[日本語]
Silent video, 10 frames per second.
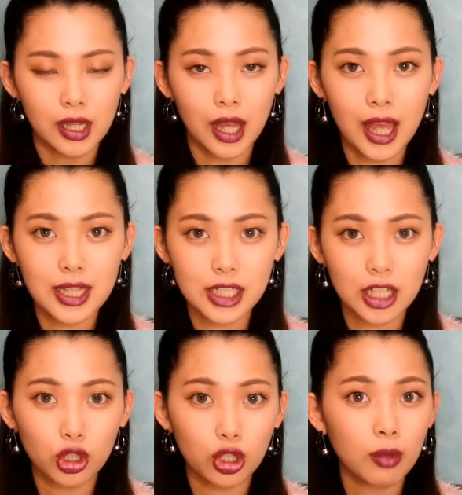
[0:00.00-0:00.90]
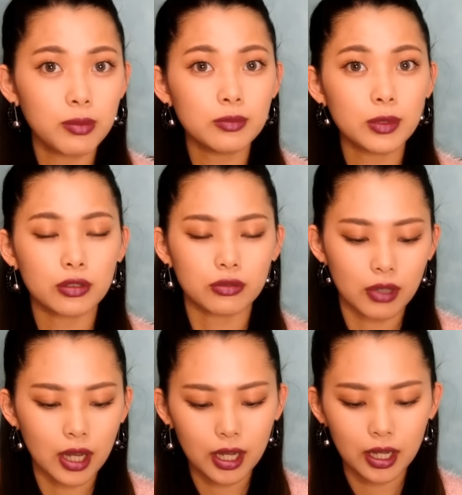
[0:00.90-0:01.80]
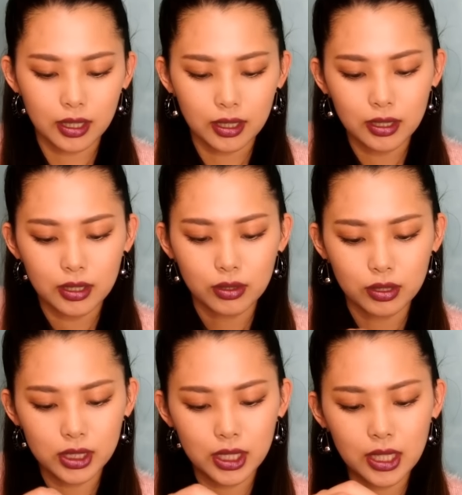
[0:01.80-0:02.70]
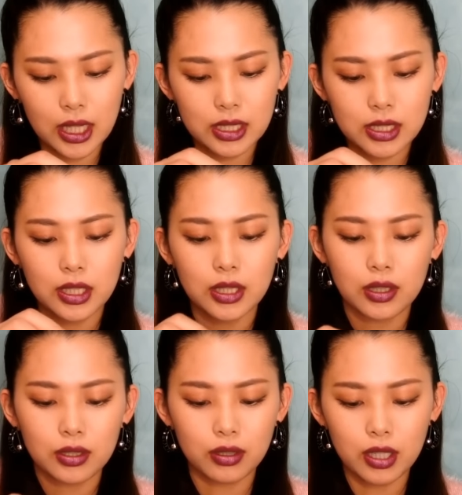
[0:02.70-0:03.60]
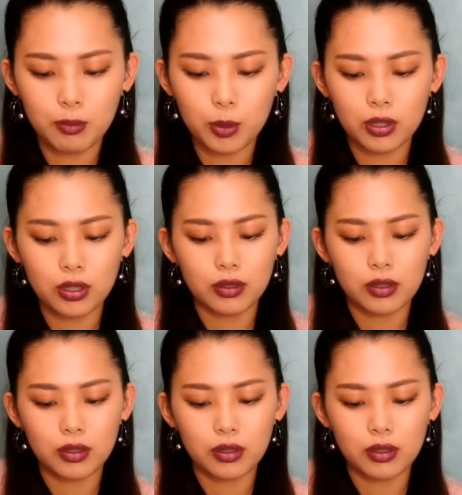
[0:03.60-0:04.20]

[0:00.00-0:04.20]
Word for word: アイシャドウ部門はこちらですこれも